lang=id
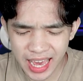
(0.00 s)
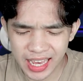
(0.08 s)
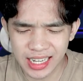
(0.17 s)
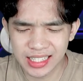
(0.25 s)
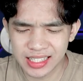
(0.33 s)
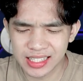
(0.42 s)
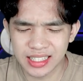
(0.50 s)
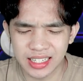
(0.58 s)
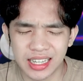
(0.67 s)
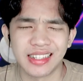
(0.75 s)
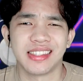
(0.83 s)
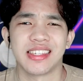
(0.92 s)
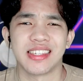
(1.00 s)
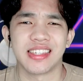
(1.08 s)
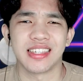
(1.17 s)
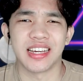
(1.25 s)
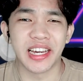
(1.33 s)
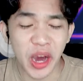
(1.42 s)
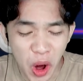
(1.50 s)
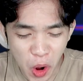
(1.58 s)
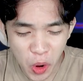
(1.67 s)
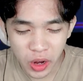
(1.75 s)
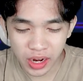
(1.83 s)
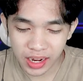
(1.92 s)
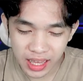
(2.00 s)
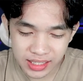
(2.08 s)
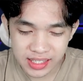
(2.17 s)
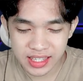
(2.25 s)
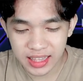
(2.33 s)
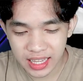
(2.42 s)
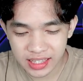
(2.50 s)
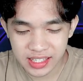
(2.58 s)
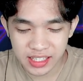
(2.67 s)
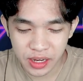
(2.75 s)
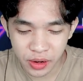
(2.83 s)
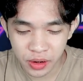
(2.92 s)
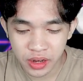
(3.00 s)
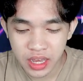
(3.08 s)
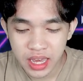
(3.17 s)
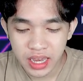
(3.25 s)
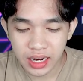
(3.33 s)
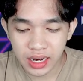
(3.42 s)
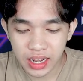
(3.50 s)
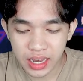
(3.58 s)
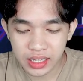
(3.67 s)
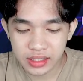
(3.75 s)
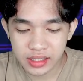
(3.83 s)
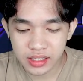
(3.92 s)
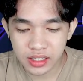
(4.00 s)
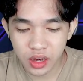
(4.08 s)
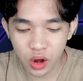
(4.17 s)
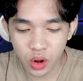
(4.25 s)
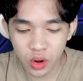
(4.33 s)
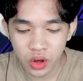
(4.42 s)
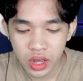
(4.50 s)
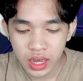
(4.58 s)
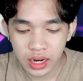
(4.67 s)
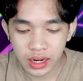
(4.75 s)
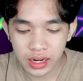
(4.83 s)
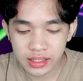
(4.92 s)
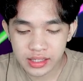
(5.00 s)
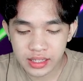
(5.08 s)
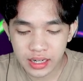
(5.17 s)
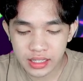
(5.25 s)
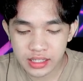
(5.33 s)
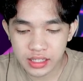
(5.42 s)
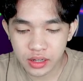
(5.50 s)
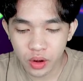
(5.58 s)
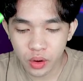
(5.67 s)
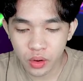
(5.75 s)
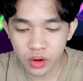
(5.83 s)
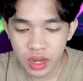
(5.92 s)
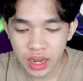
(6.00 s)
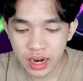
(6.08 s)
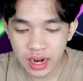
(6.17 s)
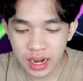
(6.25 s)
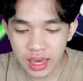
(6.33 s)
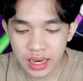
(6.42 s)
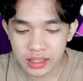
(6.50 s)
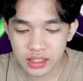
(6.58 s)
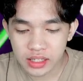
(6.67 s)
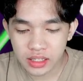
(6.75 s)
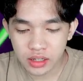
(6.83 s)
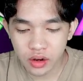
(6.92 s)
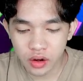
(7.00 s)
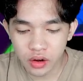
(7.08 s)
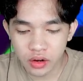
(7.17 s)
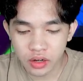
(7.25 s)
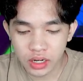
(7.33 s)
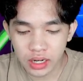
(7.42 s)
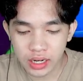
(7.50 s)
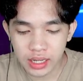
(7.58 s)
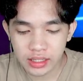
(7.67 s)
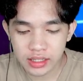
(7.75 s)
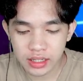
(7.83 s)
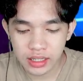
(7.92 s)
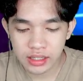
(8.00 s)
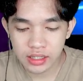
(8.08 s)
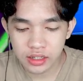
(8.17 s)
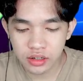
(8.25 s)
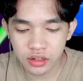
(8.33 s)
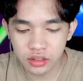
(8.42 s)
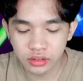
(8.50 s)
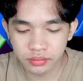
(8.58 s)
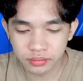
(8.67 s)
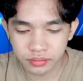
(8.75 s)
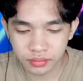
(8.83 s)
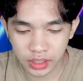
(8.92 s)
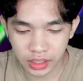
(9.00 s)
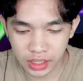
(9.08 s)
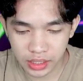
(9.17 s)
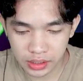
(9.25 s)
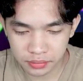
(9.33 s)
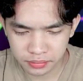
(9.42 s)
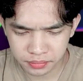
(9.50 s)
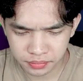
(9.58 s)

dash let's go let's let's go let's go let's let's go let's go let's let's go oke okay